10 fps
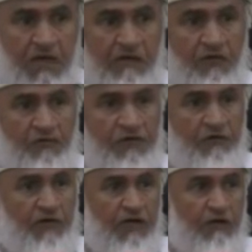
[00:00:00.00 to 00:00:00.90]

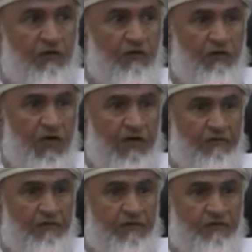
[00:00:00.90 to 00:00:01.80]
المؤمنون يقول
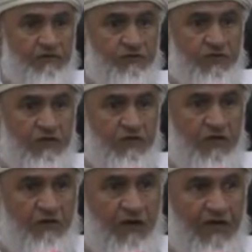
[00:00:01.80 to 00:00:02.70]
عنهم الرسول صلى
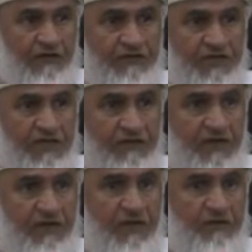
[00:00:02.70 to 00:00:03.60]
الله عليه وسلم
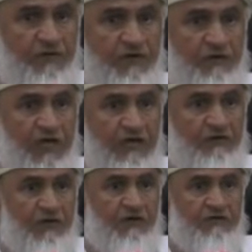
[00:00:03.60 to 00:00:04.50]
إنما المؤمنون
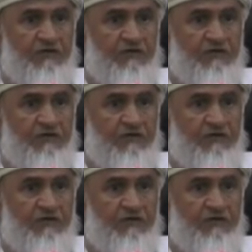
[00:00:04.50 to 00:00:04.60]
إخوة